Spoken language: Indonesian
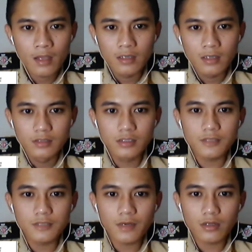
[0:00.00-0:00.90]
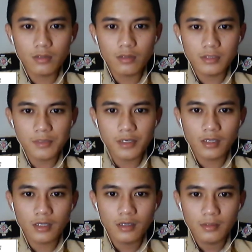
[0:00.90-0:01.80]
Jenis firewall macam ini
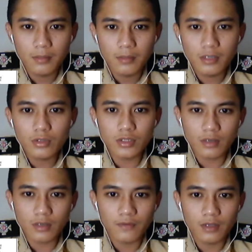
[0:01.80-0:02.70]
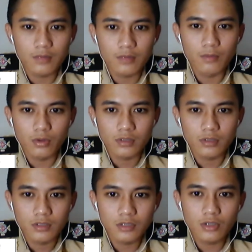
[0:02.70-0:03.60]
melindungi traffic inbound
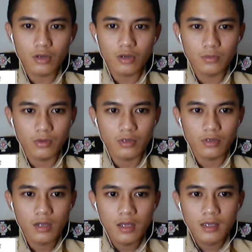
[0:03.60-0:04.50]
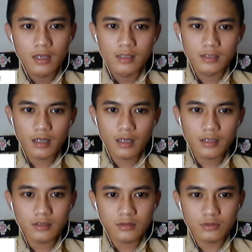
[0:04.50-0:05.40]
dan juga outbound. Selain
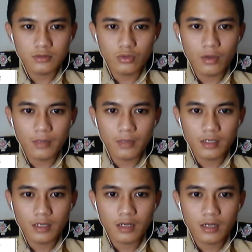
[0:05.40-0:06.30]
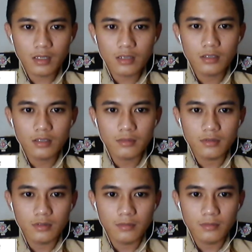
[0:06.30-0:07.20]
juga menghindari
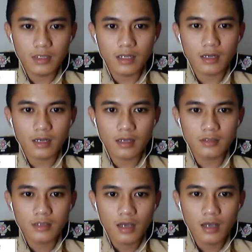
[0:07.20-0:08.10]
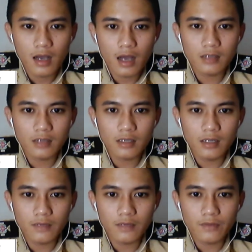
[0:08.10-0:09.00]
menghindarkan Anda dari
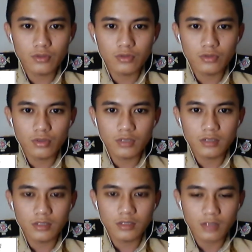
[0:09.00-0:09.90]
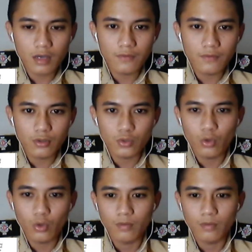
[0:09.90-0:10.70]
virus Trojan serta virus worm.